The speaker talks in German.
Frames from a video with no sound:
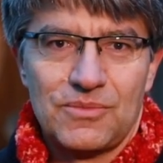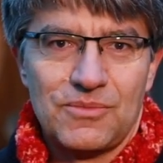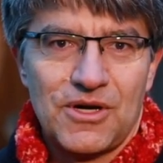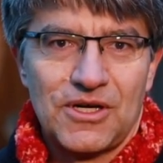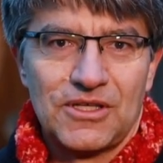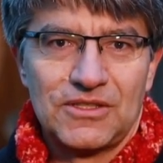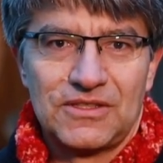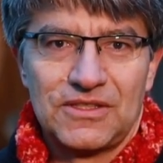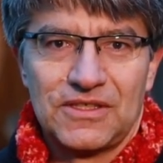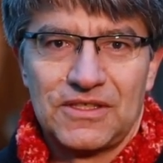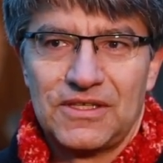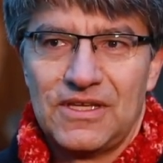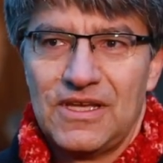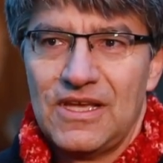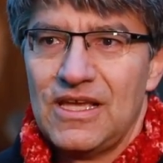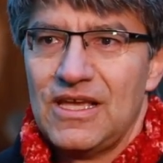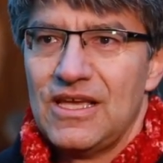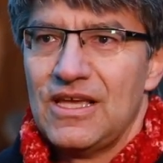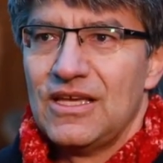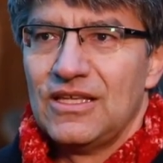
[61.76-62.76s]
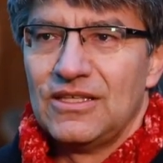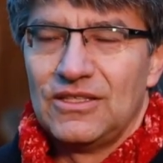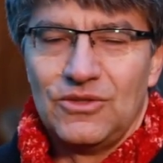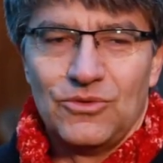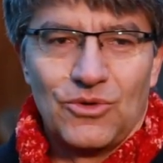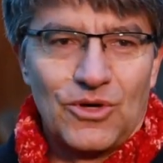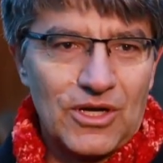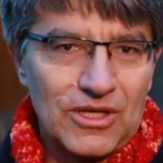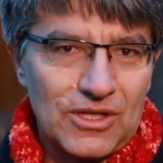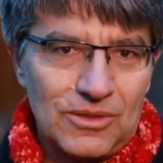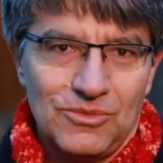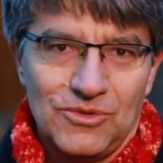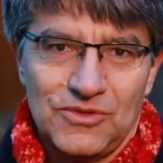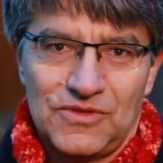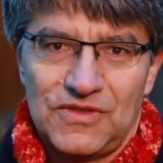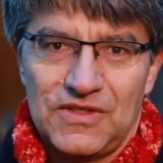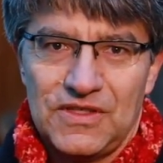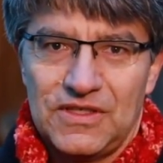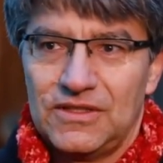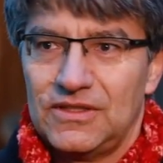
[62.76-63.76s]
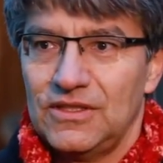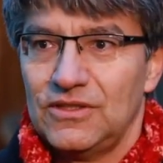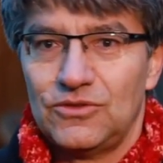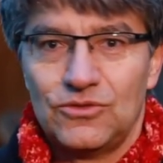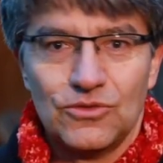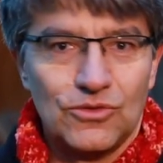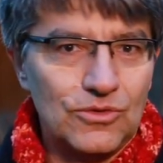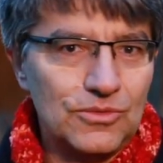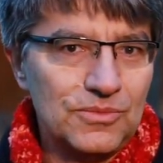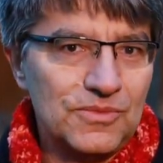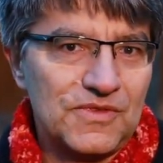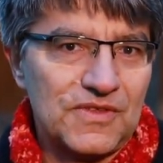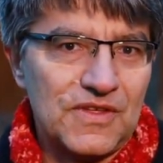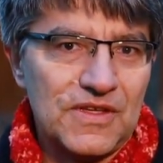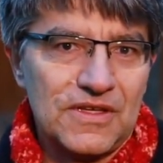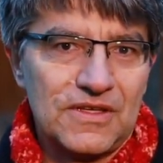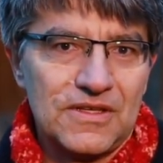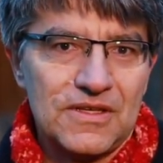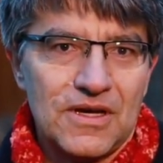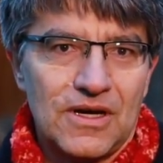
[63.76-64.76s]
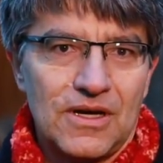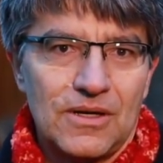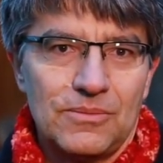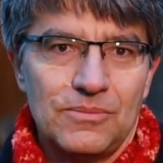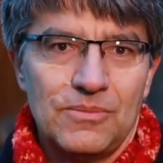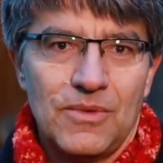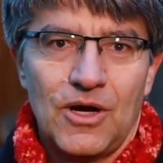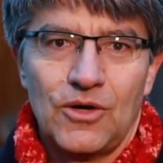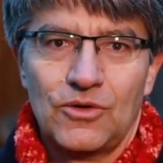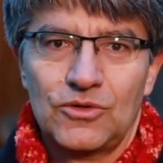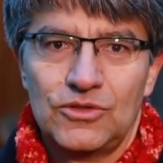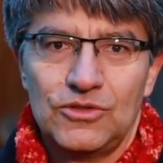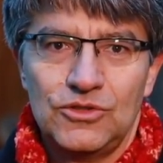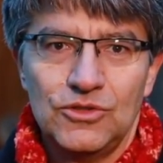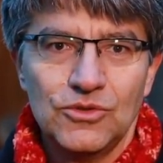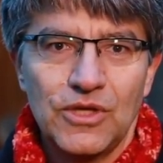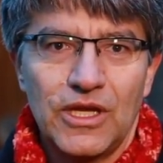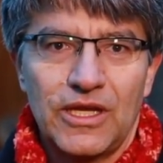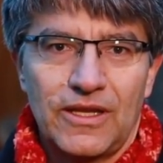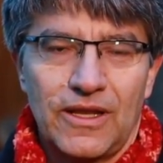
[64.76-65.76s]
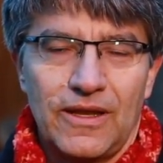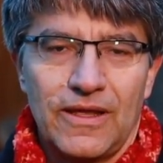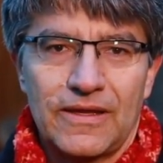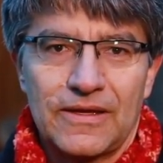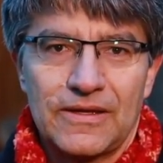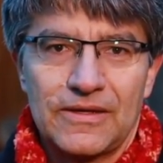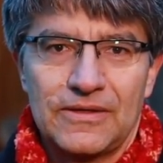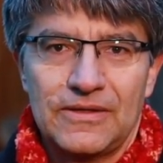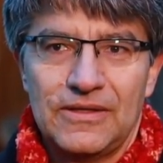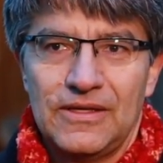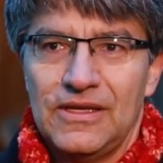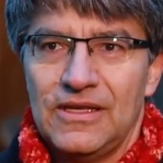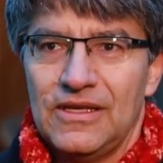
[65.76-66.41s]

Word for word: Formate. Die Orgelmusik, die Domsingknaben, auch junge Klänge.